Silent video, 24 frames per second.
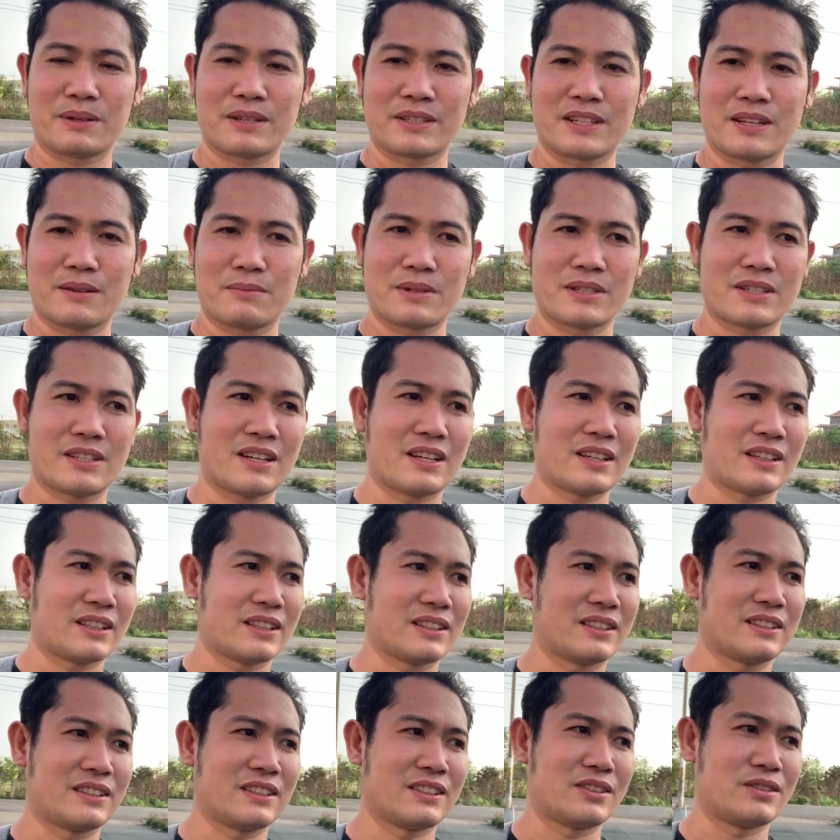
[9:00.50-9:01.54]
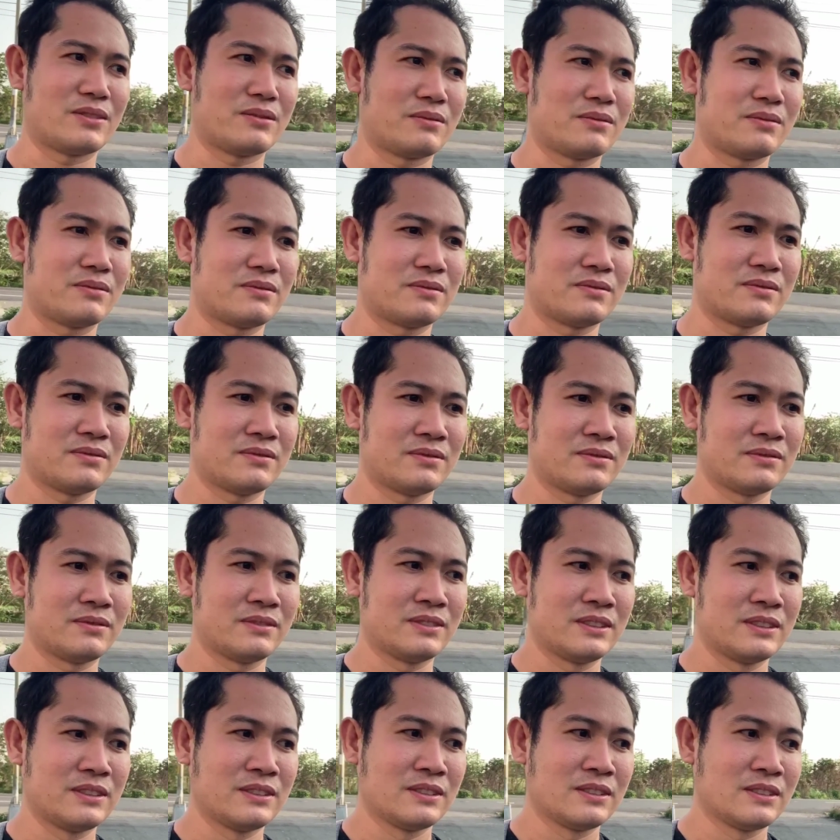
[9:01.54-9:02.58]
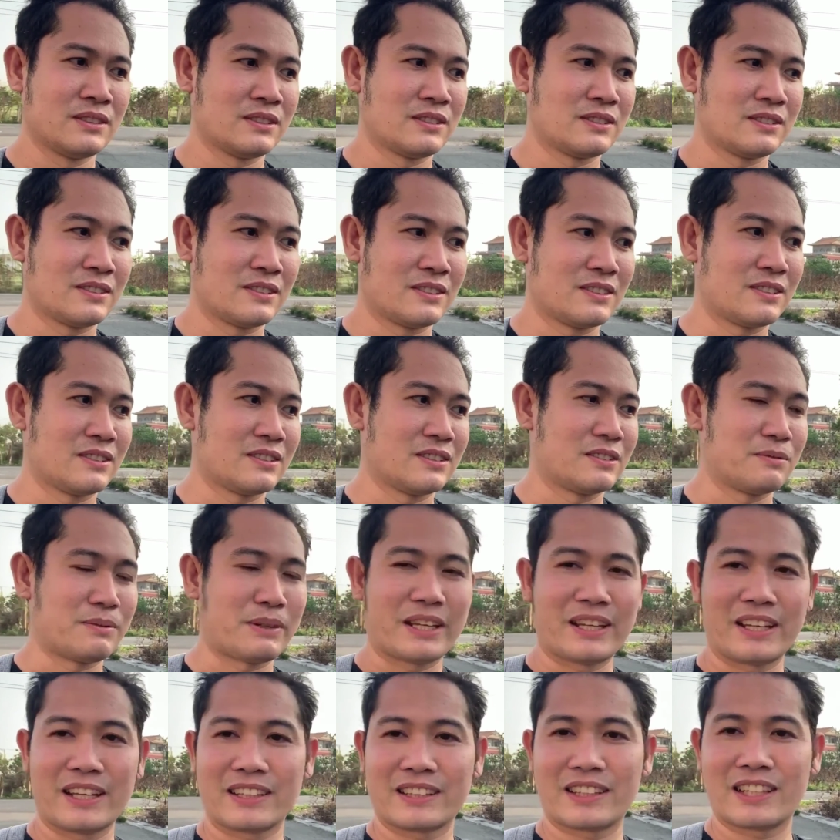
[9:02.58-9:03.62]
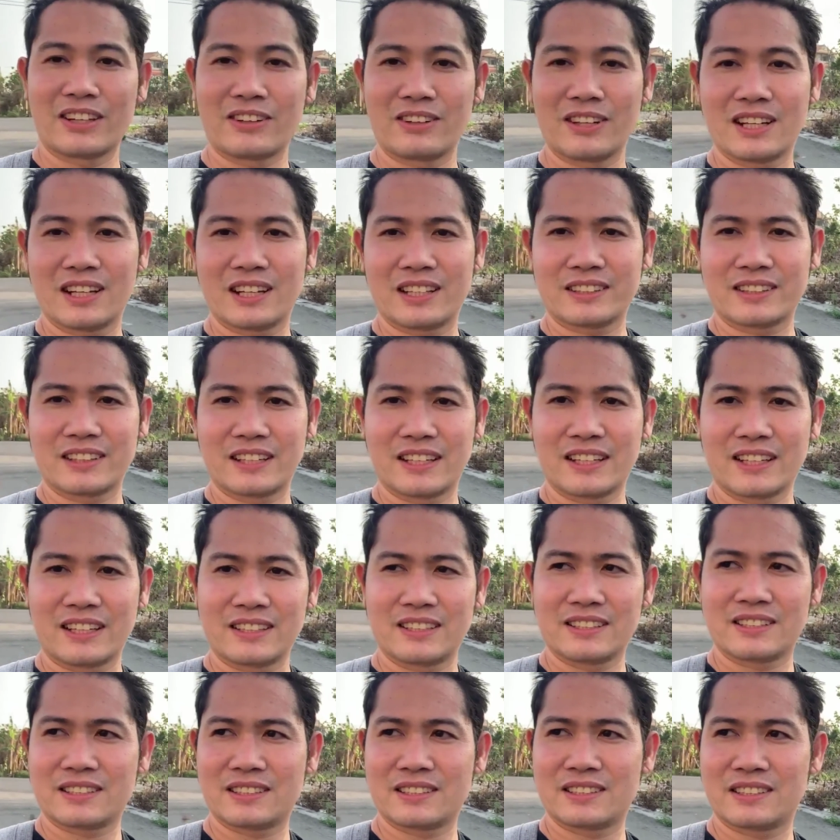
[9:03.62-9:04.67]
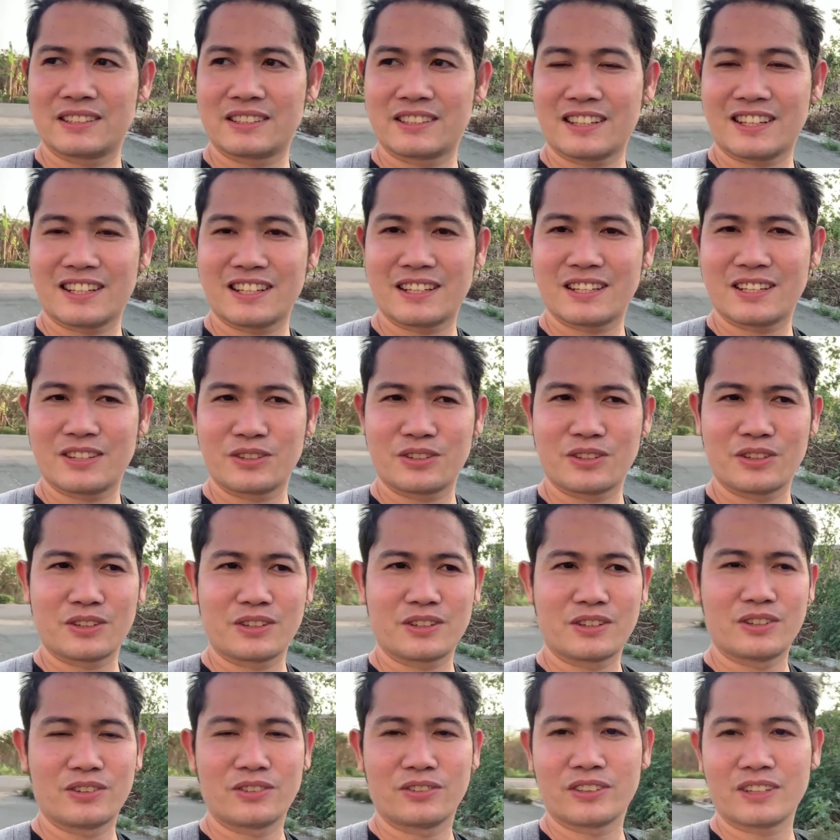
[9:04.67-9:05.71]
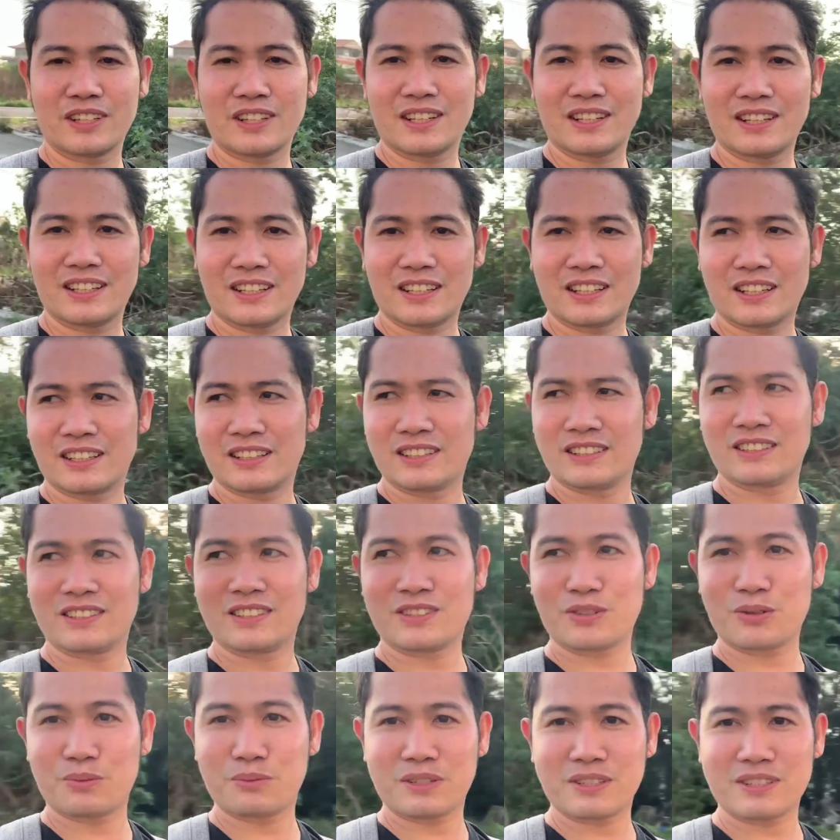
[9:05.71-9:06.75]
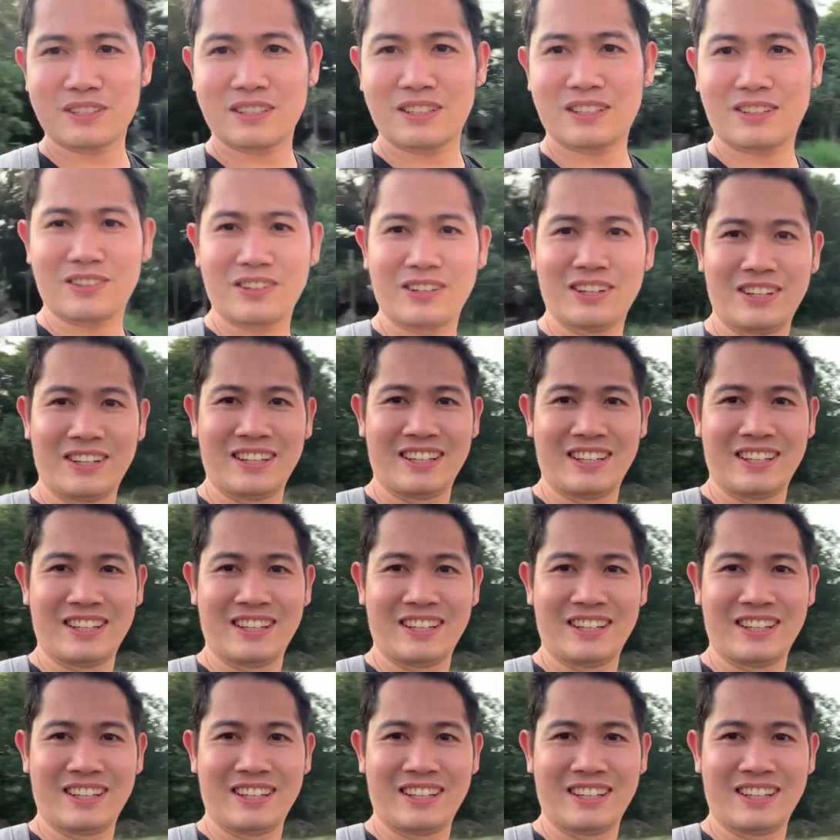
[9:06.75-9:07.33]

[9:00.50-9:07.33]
pagsama sa akin. Ayun. Mag-ingat kayong lahat guys. Tsaka nung nakaraan, sobrang saya ako.